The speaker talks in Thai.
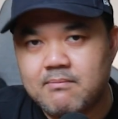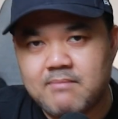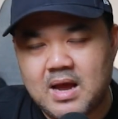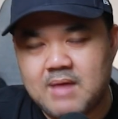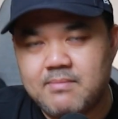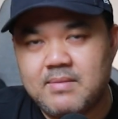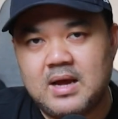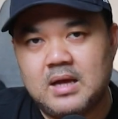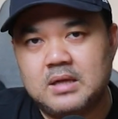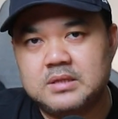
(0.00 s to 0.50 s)
มากมา
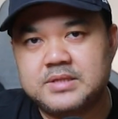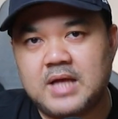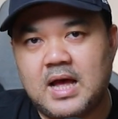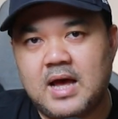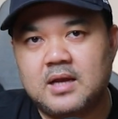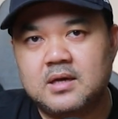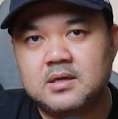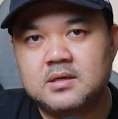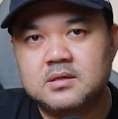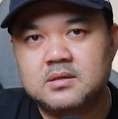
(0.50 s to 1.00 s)
ยมหา
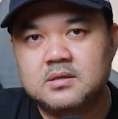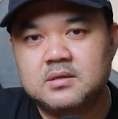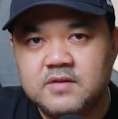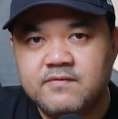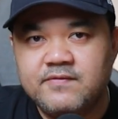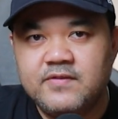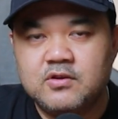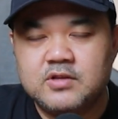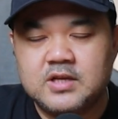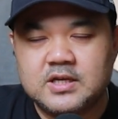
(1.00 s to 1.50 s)
ศาล ซึ่
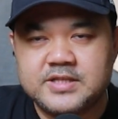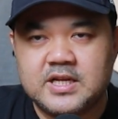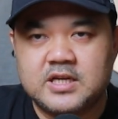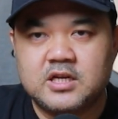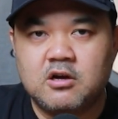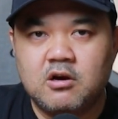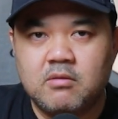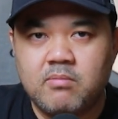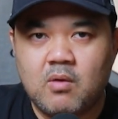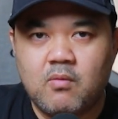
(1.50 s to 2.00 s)
งเซอร์จัคสัน
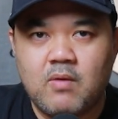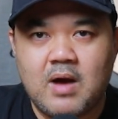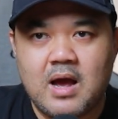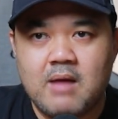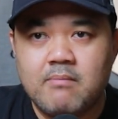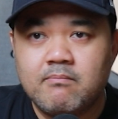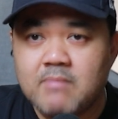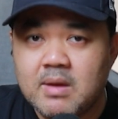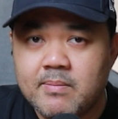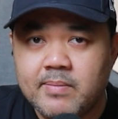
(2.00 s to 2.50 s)
เขาก็บอกว่า
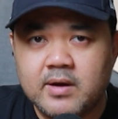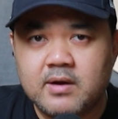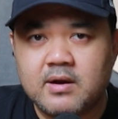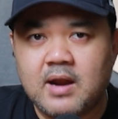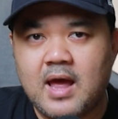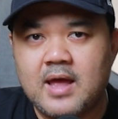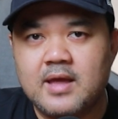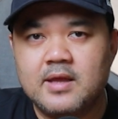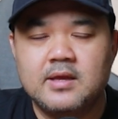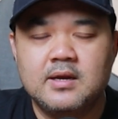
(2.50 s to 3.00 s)
ไม่เป็น
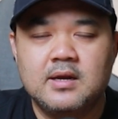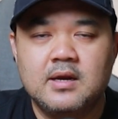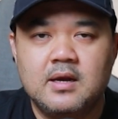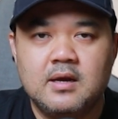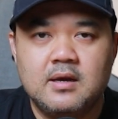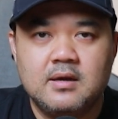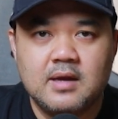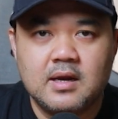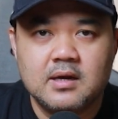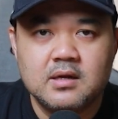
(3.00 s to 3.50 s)
ไร
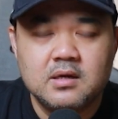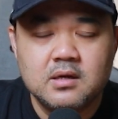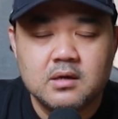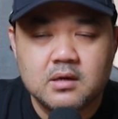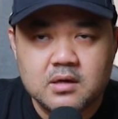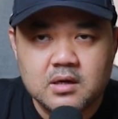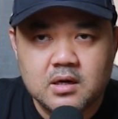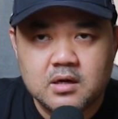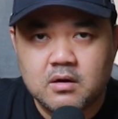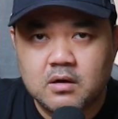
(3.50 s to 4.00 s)
นั่นคือ
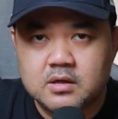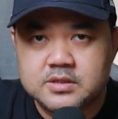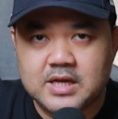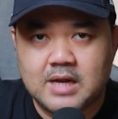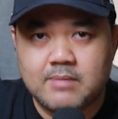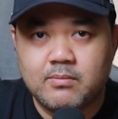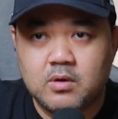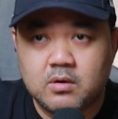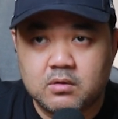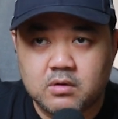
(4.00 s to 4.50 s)
เรื่องนอกส
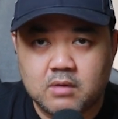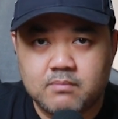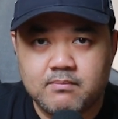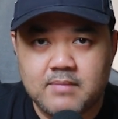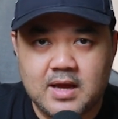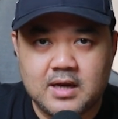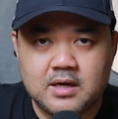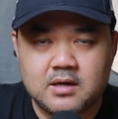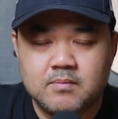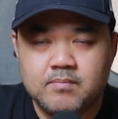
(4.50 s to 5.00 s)
นามของรอด
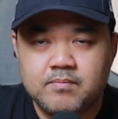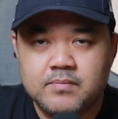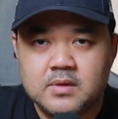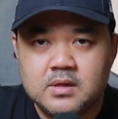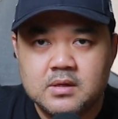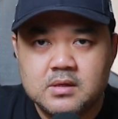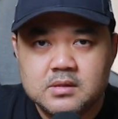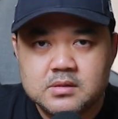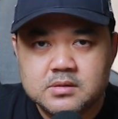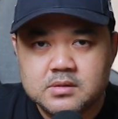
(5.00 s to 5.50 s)
แมน
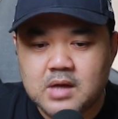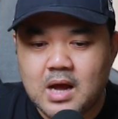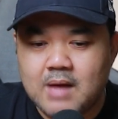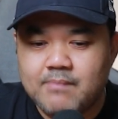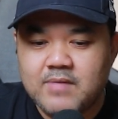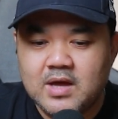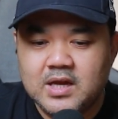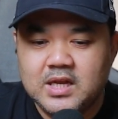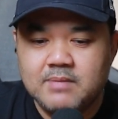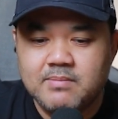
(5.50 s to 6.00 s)
ตรา
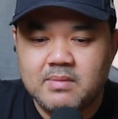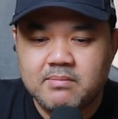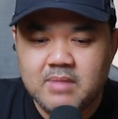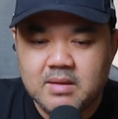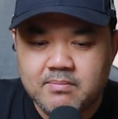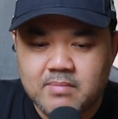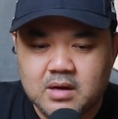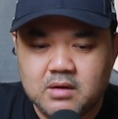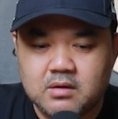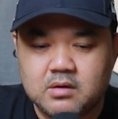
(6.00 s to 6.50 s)
บใดที่มัน
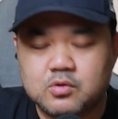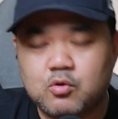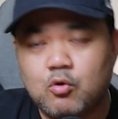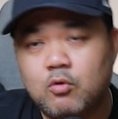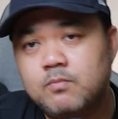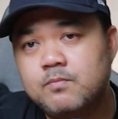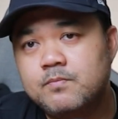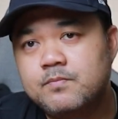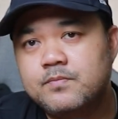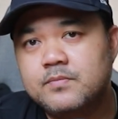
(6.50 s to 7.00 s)
ไม่มากระท
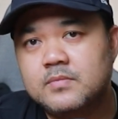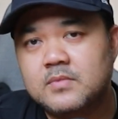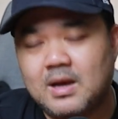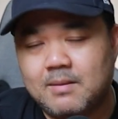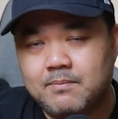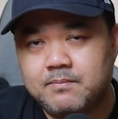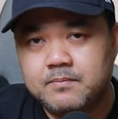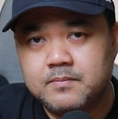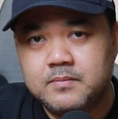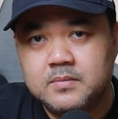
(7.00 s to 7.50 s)
บ
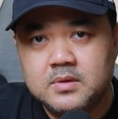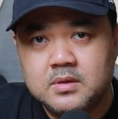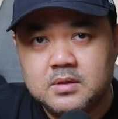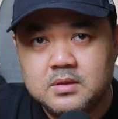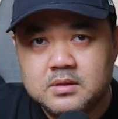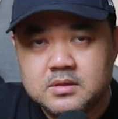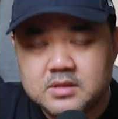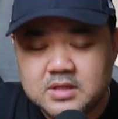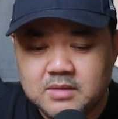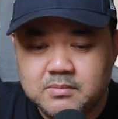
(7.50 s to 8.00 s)
กับ
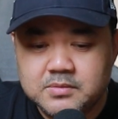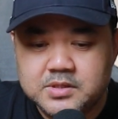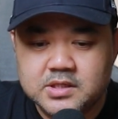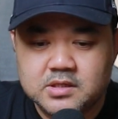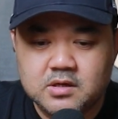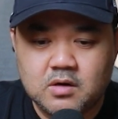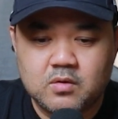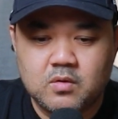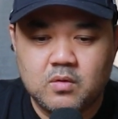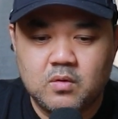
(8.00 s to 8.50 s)
ทีม
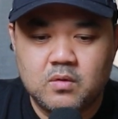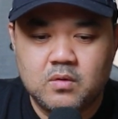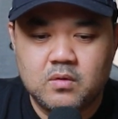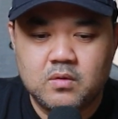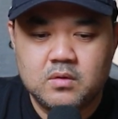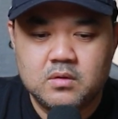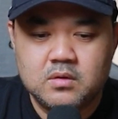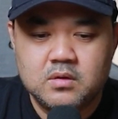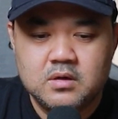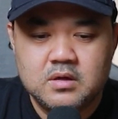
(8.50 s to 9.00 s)
ชิคาโก
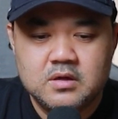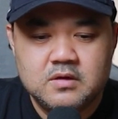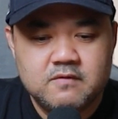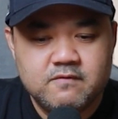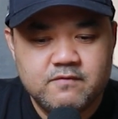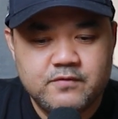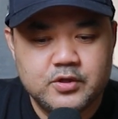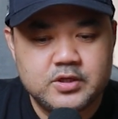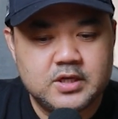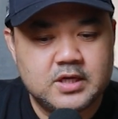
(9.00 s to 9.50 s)

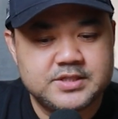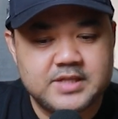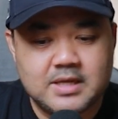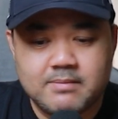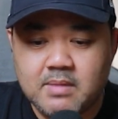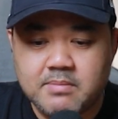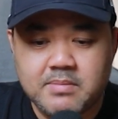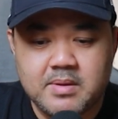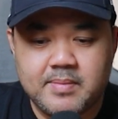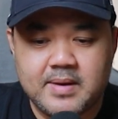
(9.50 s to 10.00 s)
เซอร์จัคสั
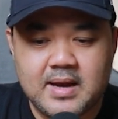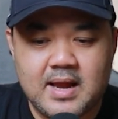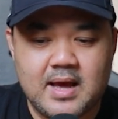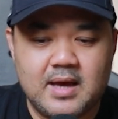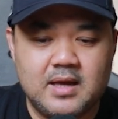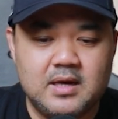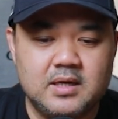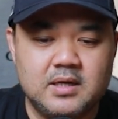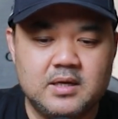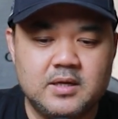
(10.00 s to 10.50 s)
นไม่มีปัญ
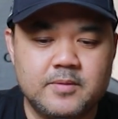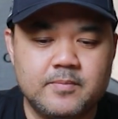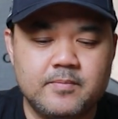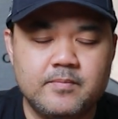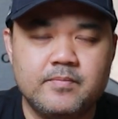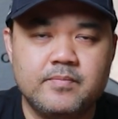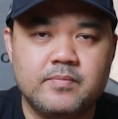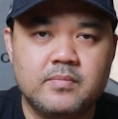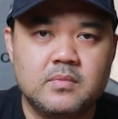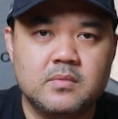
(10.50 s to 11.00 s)
หาเลย
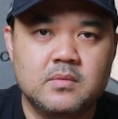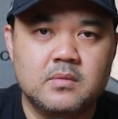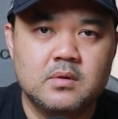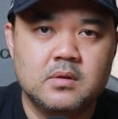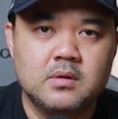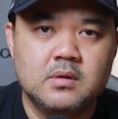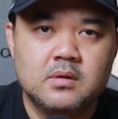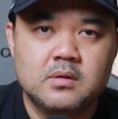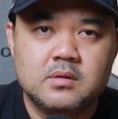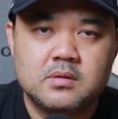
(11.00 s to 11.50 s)

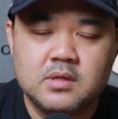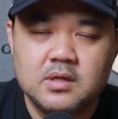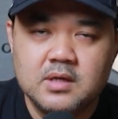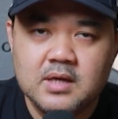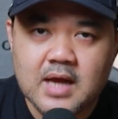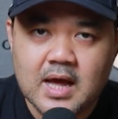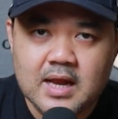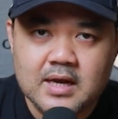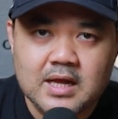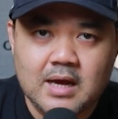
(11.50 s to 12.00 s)
ถึ
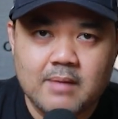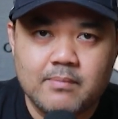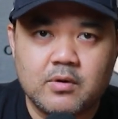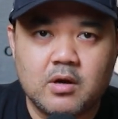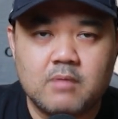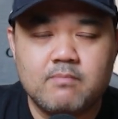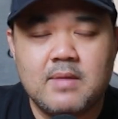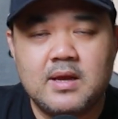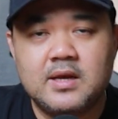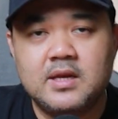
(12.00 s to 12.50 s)
งขั้นครับ
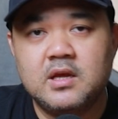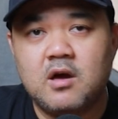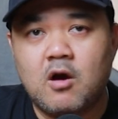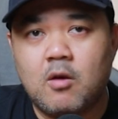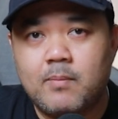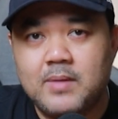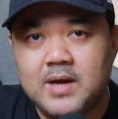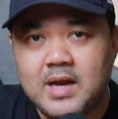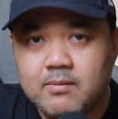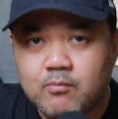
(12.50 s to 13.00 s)
รอดแมนนี่อ
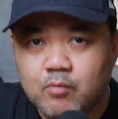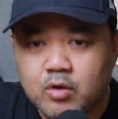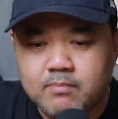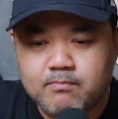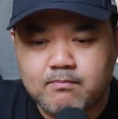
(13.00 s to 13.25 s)
อกไปเล่นม